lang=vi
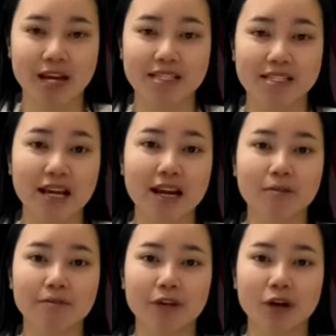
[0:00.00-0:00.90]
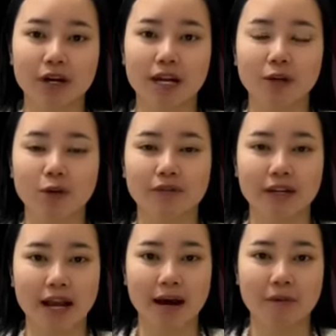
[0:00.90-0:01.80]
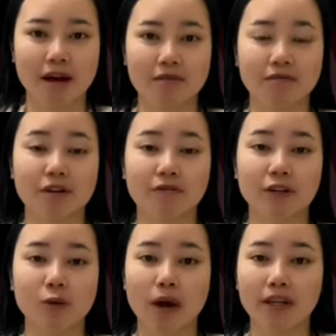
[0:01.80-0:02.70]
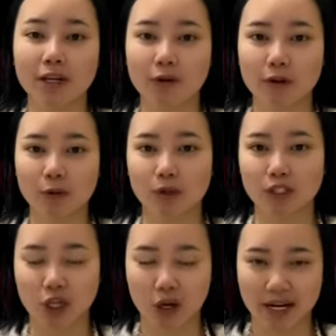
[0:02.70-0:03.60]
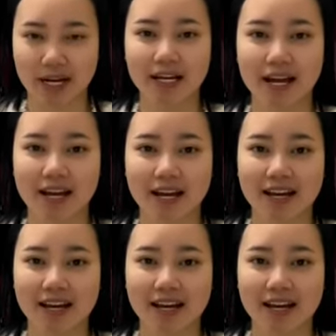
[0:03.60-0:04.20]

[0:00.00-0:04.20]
Startup Viconex của Việt Nam vừa vượt qua nhiều vòng tuyển chọn khắt khe